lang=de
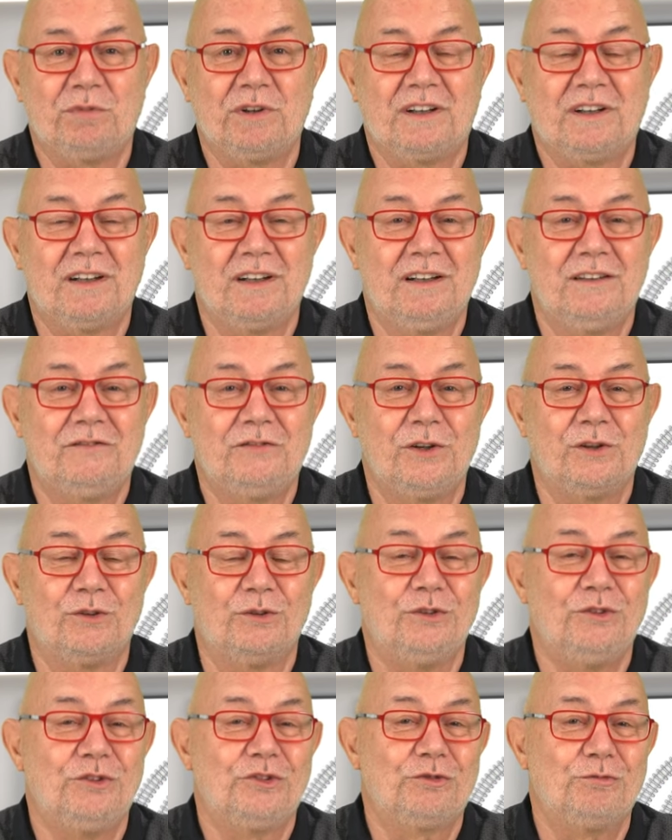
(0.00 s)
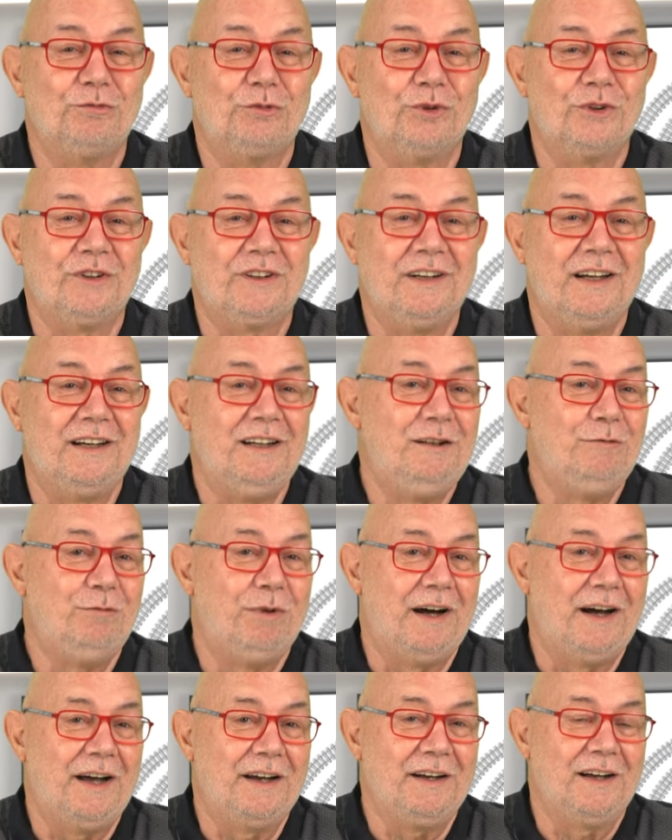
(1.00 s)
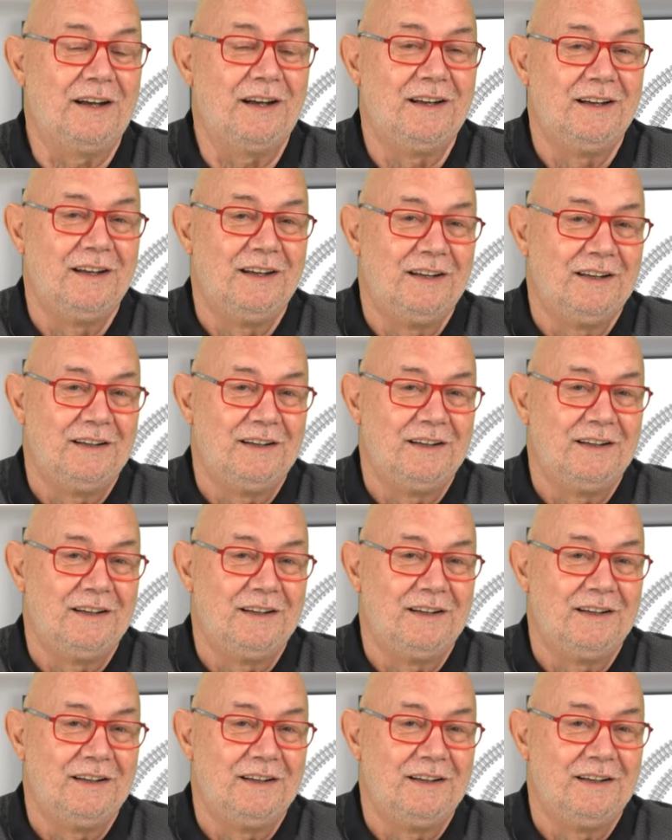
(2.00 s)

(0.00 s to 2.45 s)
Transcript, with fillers: beginnt für uns Modellbahner